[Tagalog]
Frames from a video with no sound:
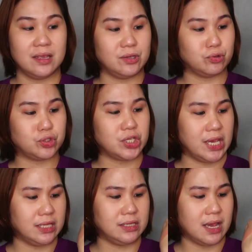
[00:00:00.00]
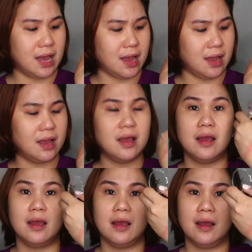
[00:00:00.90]
yung shade niya.
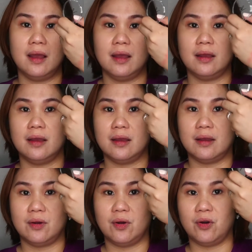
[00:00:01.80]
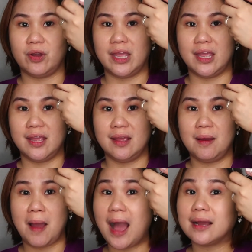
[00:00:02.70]

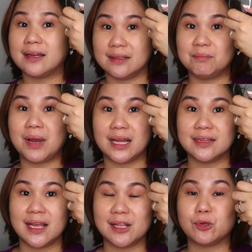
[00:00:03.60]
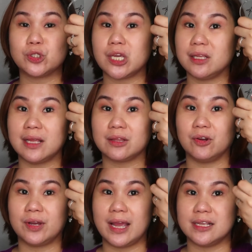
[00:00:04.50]
Okay? Ang maganda itong shade na
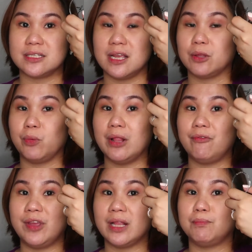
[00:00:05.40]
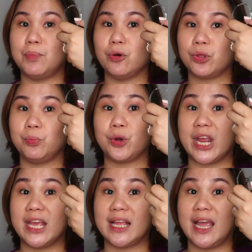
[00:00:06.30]
to, guys. It will fit both
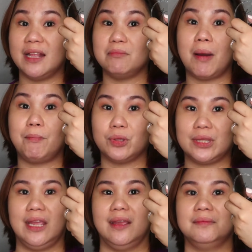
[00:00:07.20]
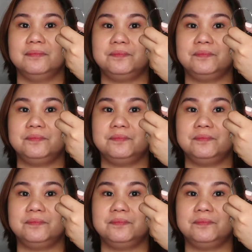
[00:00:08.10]
morena and baputi.